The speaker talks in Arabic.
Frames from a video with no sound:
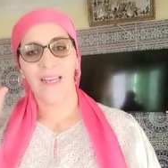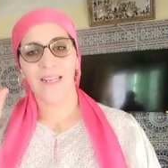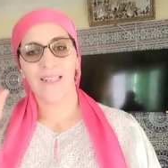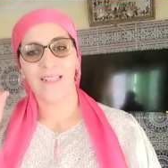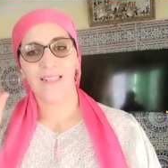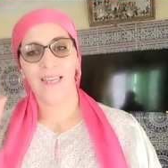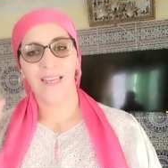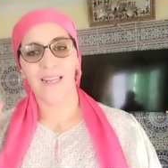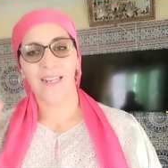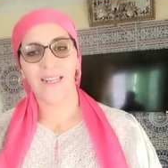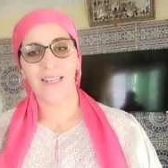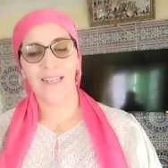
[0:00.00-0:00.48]

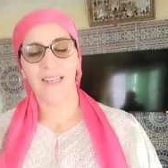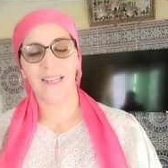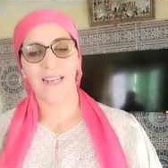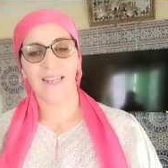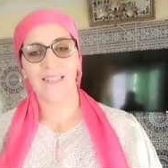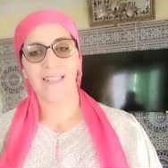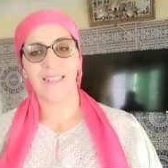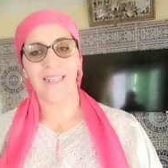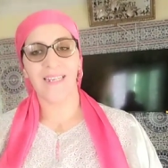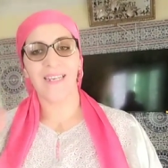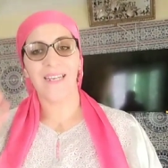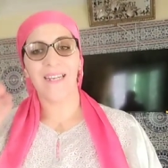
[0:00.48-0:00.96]
كتخليك
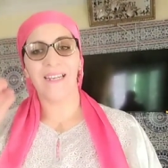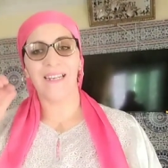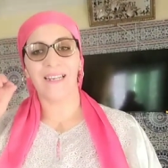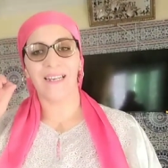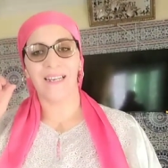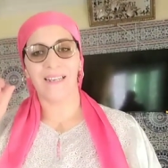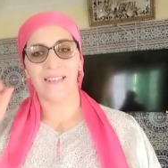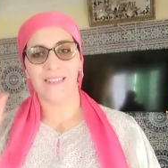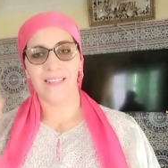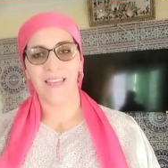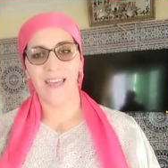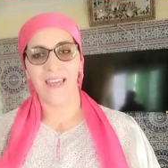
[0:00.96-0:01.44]
اختي
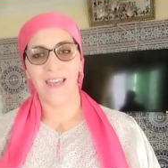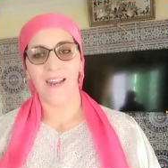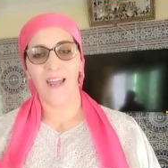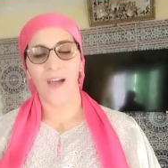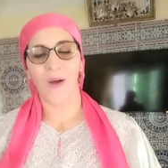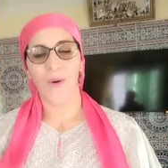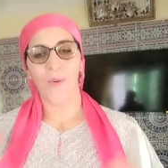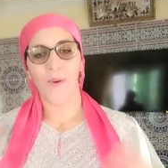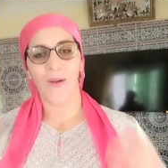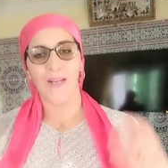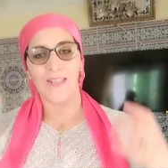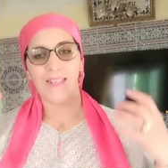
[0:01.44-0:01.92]

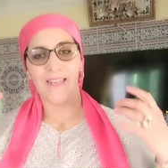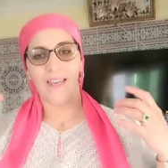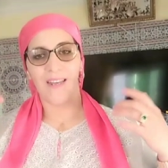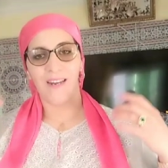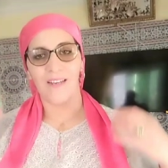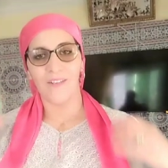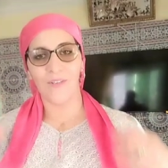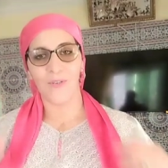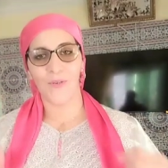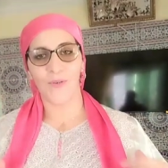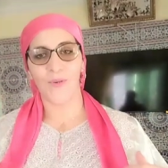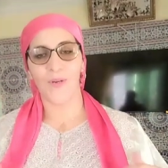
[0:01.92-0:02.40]
غزاله
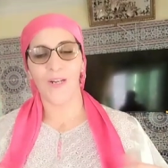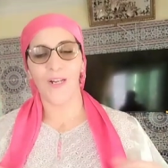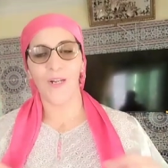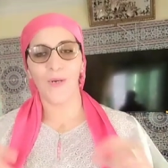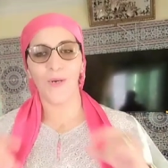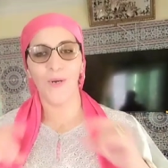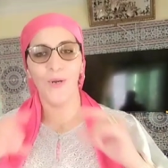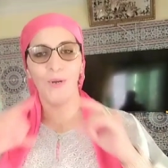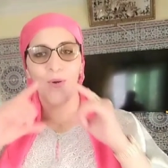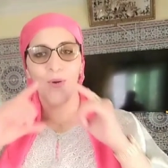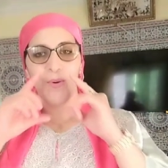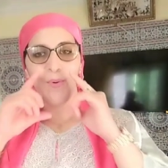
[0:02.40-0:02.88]
وكتغلاضي
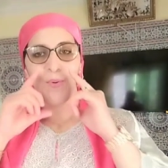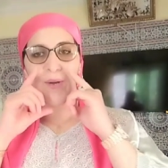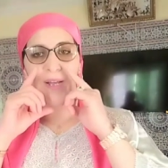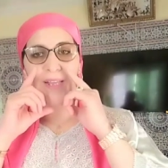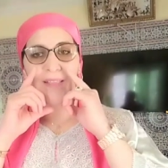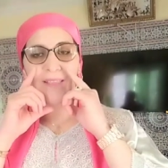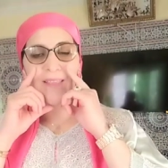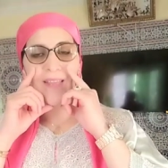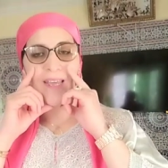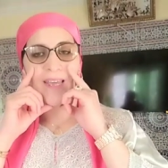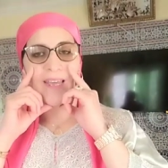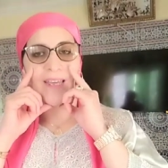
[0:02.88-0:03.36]
كلك
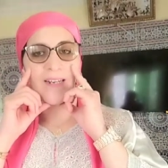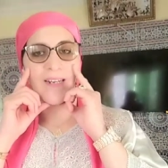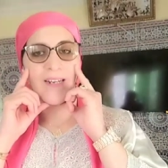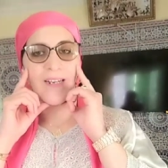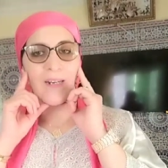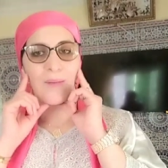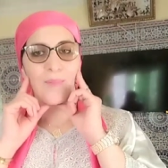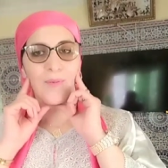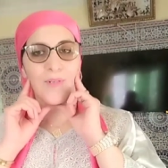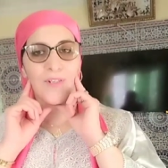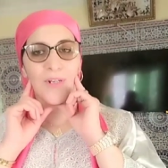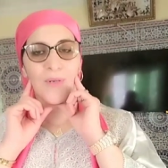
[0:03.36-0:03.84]
وكتنقي
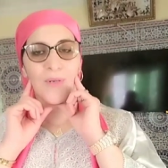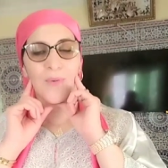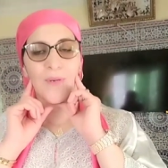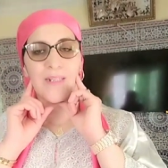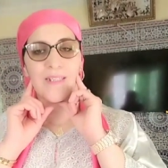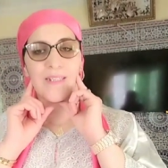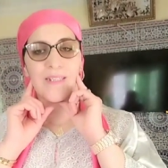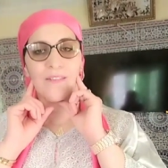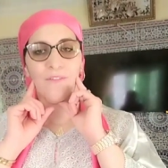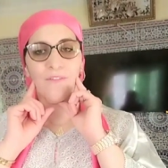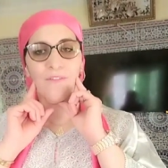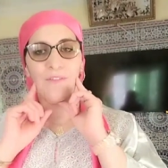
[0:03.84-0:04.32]
لك البشره
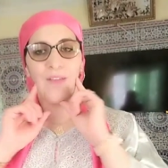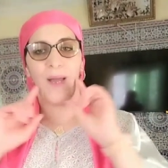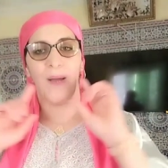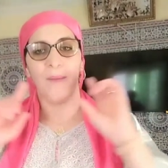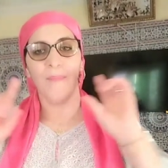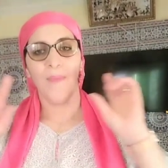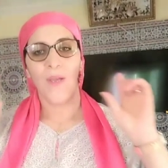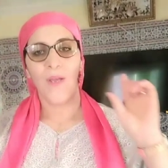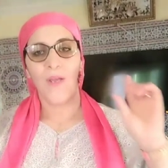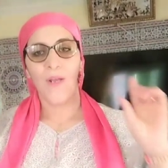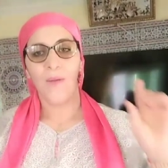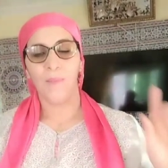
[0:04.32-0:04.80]
وكتصفيها
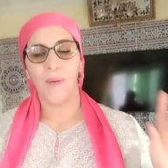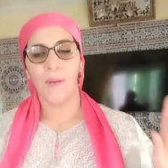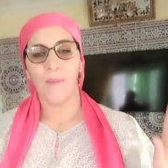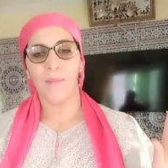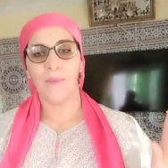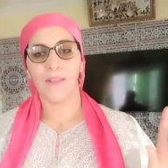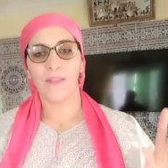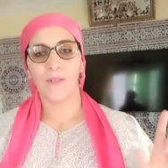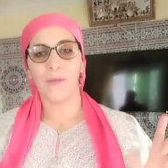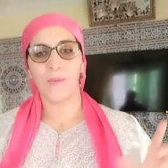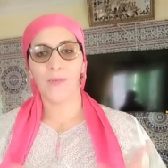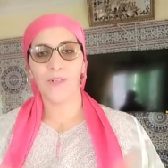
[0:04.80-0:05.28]

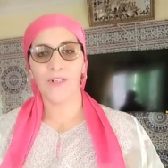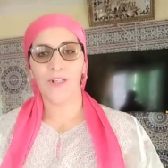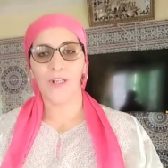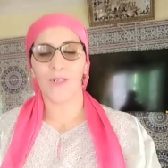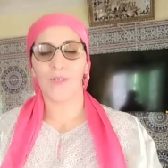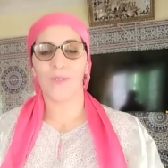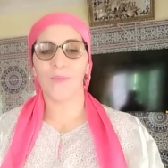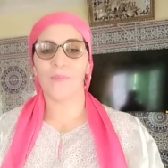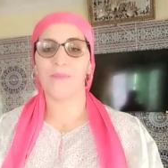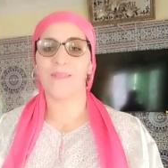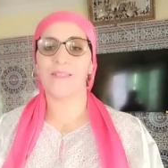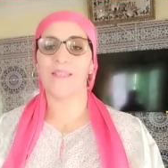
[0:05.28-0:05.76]
المهم ما نطولش
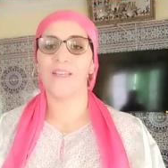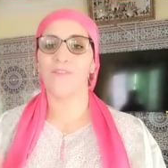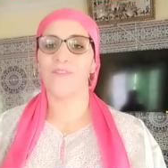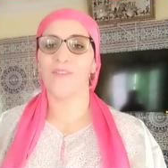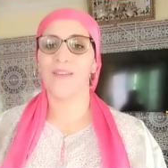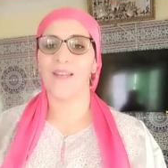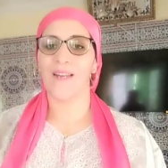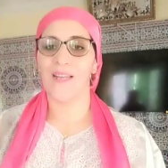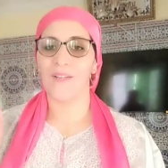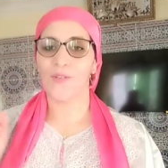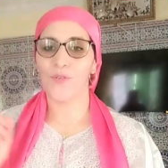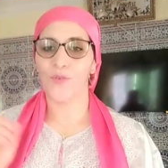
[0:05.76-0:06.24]
عليكم
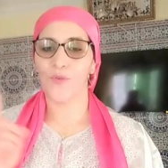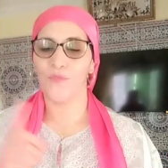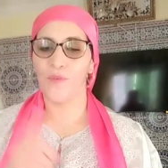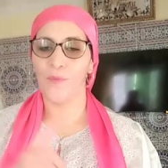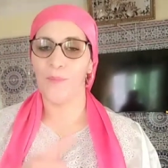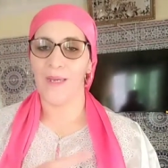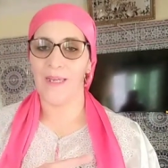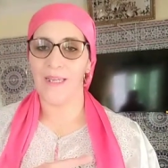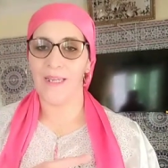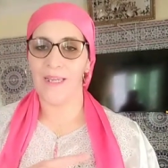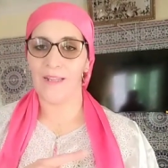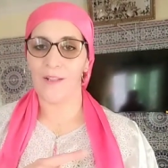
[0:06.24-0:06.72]
بزاف يلا
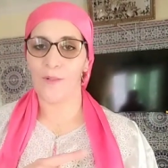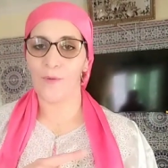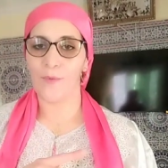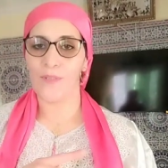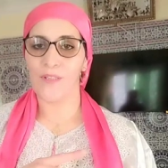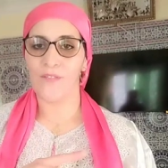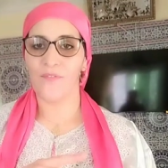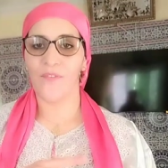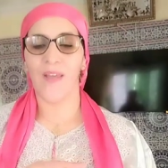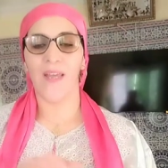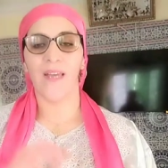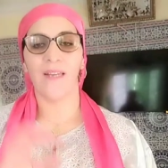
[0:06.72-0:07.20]
تشوفوا معايا هاد
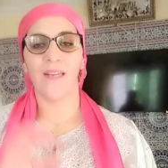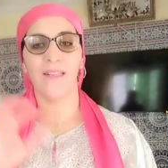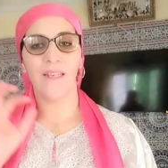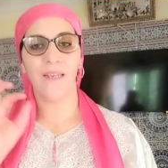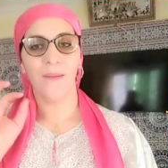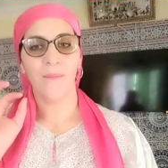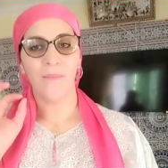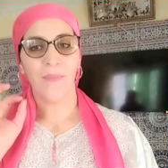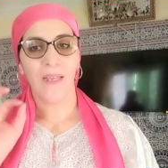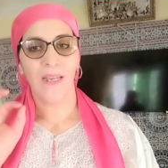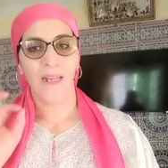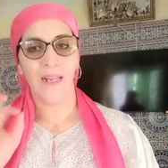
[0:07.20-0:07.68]
الوصفه
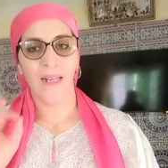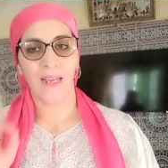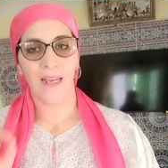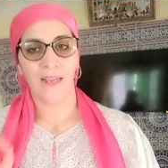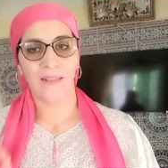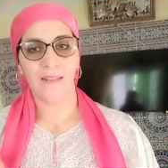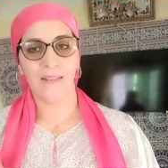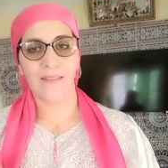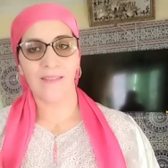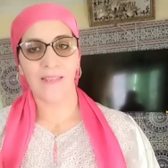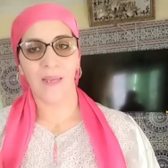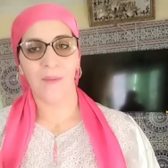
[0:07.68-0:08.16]
هذه اللي
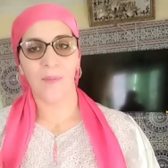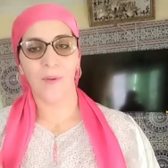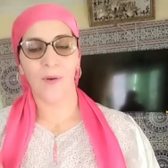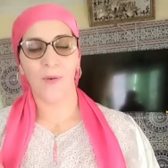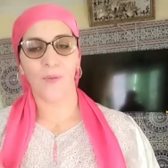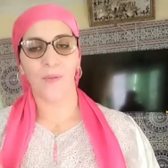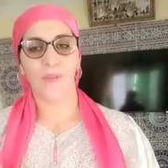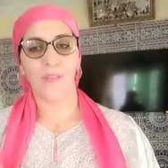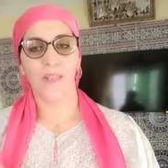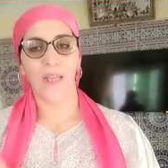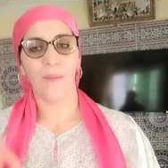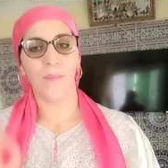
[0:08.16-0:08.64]
غادي نصايبها
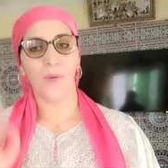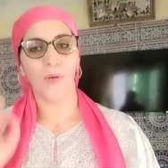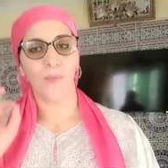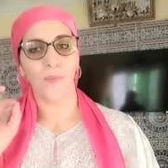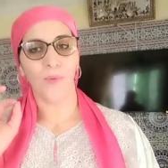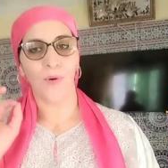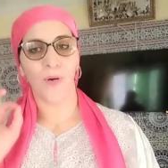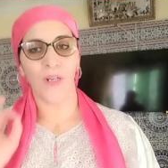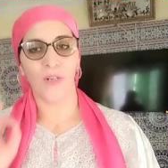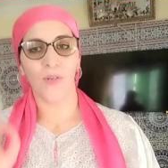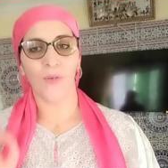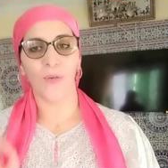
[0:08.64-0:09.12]

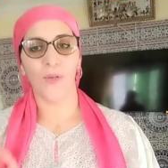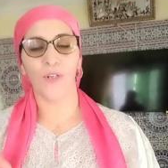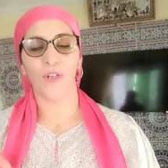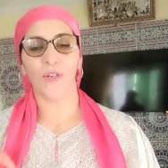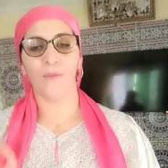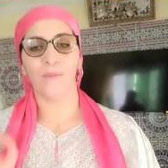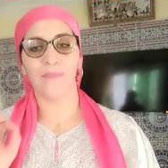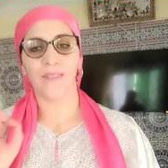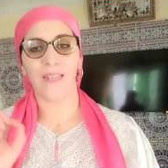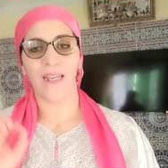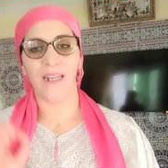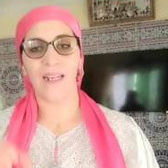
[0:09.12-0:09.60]
قدامكم وغنقول
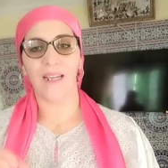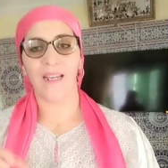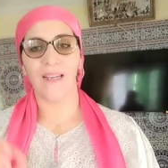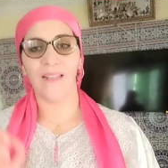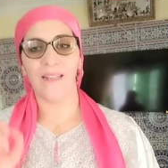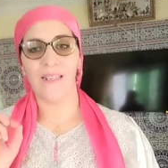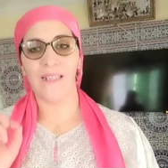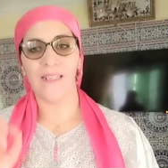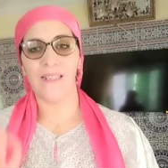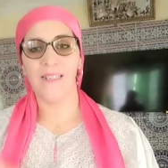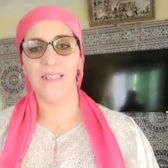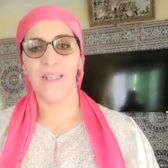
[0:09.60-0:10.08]
لكم
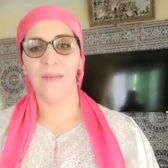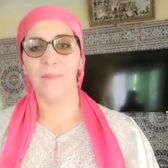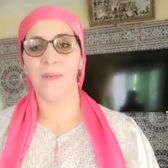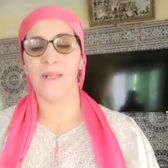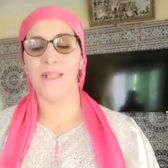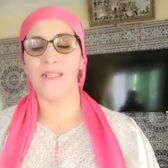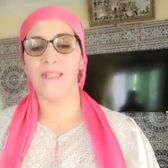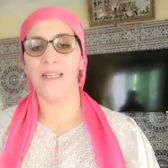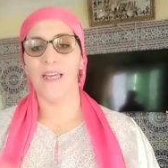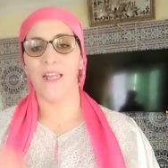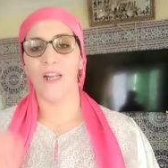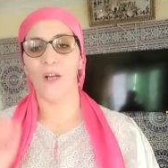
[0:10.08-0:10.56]
الطريقه ديال
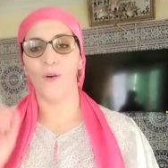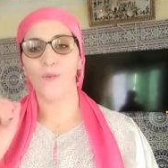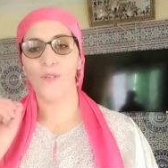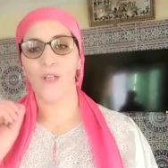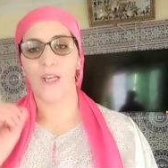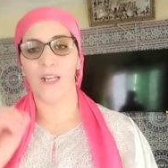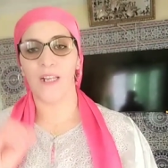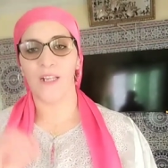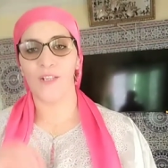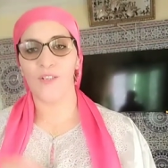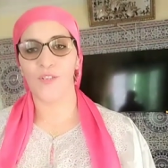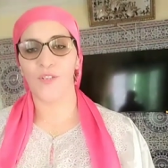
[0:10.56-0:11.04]
الاستعمال ديالها
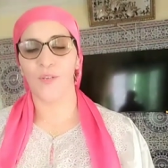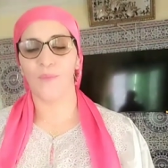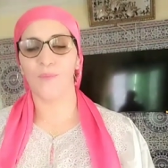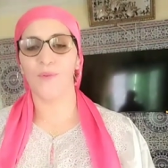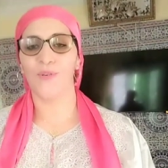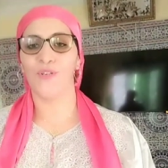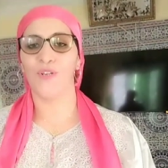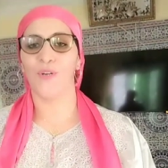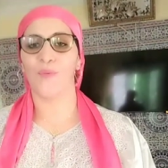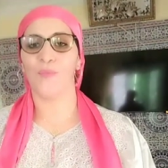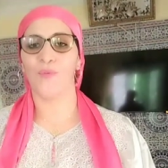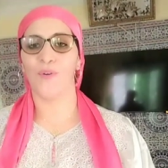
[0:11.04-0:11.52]
وشحال خصكم
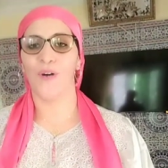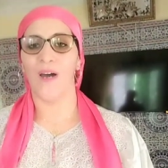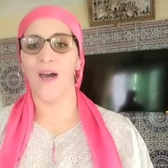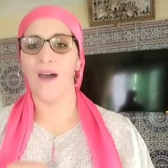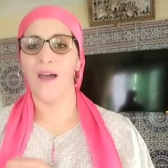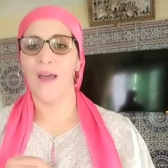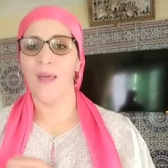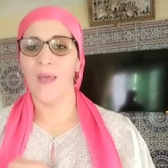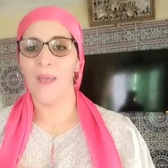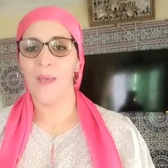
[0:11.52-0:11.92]
تشربوها